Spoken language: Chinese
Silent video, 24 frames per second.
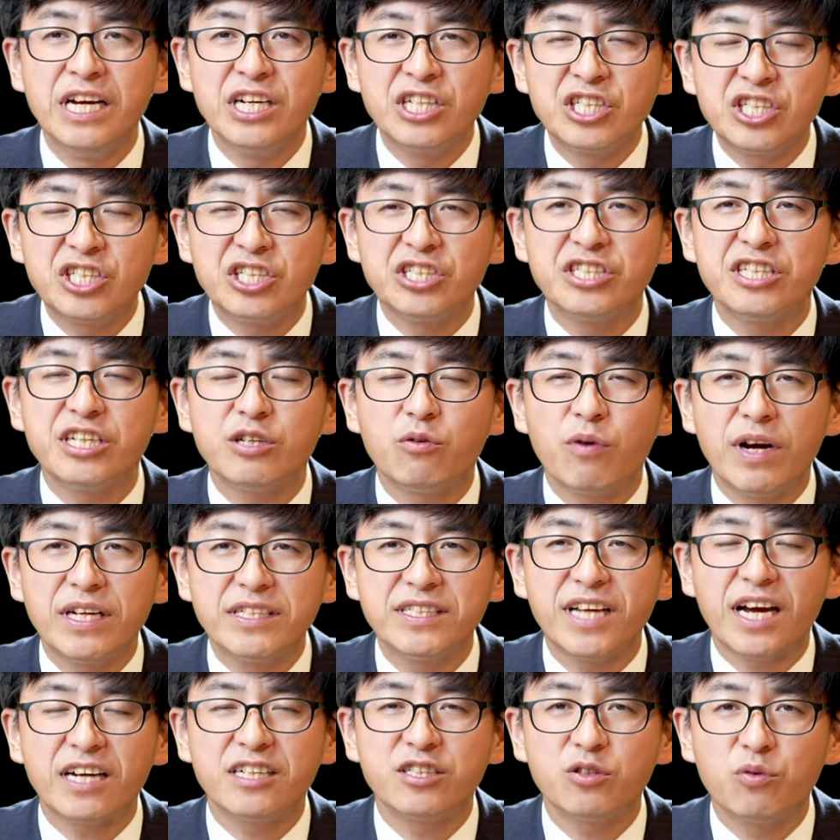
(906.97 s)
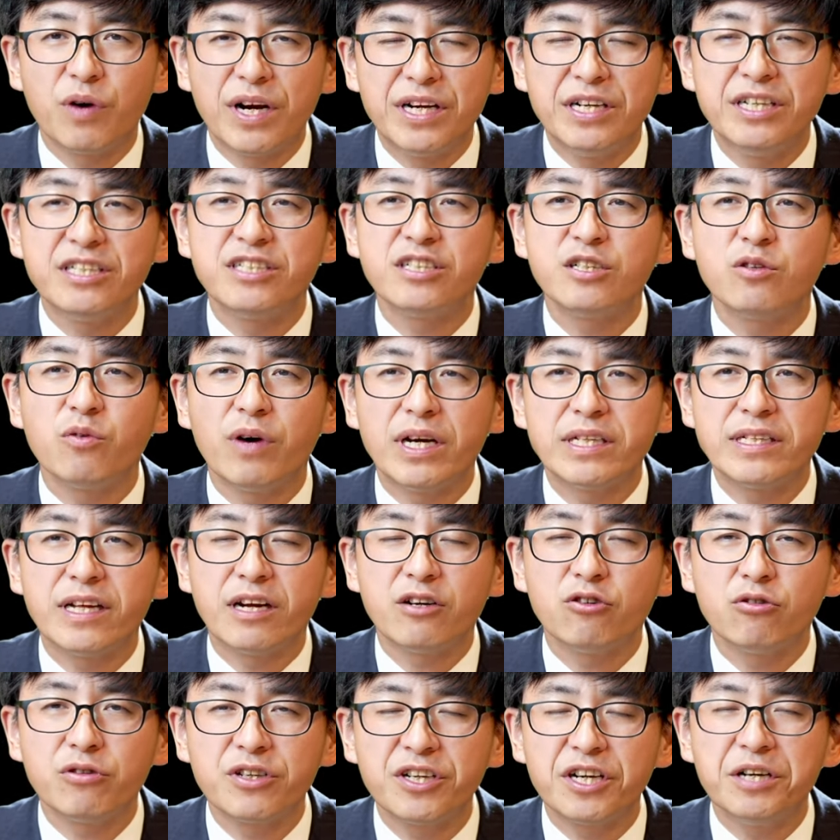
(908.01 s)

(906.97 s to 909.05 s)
世界观、价值观、人生观当中